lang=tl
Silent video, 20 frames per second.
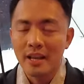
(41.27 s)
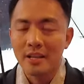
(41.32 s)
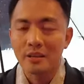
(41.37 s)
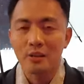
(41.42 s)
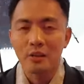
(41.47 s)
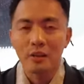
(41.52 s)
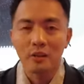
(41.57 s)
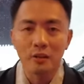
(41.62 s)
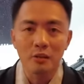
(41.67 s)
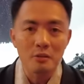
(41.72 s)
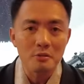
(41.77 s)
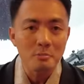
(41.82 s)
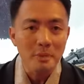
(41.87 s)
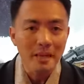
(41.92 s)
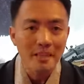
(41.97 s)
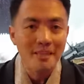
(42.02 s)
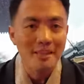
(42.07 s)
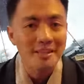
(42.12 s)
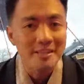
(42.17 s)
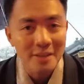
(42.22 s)
And you can use
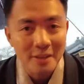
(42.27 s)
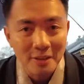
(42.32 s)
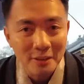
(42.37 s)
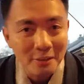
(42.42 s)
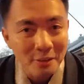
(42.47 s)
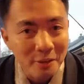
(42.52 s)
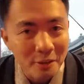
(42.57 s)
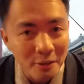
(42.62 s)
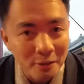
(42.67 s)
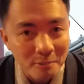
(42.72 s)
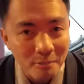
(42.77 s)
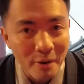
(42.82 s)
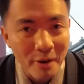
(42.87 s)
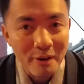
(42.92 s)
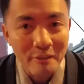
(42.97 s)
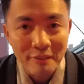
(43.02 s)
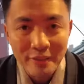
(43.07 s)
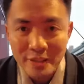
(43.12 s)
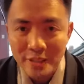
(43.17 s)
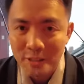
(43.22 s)
my discount code
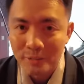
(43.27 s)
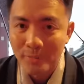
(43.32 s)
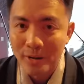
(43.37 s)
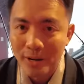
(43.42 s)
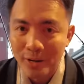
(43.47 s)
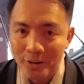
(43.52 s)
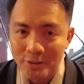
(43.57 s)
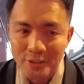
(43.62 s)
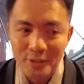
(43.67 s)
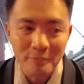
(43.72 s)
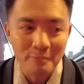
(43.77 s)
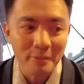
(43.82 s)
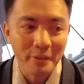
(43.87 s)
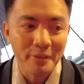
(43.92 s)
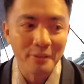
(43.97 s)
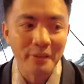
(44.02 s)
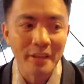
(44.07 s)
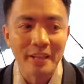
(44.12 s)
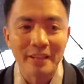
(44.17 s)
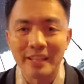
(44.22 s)
Marvin Samako syempre
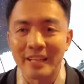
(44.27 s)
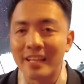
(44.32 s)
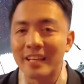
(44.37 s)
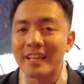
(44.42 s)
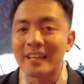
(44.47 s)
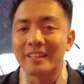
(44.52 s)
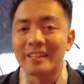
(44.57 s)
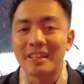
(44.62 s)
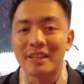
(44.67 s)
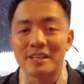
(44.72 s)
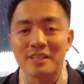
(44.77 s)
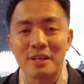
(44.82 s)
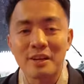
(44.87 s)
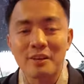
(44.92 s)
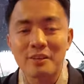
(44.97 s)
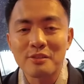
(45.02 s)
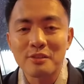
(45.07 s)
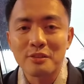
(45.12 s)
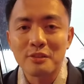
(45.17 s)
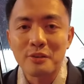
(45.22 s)
to get
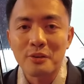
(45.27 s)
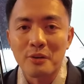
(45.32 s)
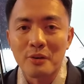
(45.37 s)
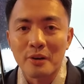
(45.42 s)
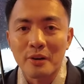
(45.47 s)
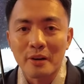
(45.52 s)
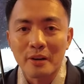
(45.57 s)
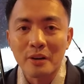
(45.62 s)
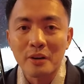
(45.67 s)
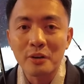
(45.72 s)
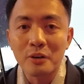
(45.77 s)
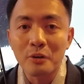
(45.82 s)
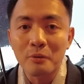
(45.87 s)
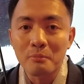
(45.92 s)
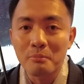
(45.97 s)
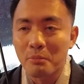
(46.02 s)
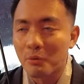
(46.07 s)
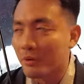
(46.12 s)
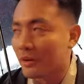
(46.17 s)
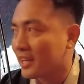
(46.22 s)
discounts on your cloak
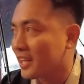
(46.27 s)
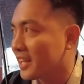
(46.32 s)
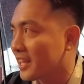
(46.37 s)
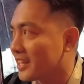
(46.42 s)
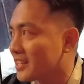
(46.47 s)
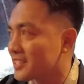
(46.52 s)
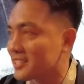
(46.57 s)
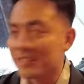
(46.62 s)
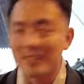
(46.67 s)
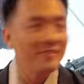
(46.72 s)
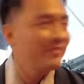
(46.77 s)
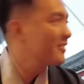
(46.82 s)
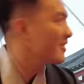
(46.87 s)
bookings.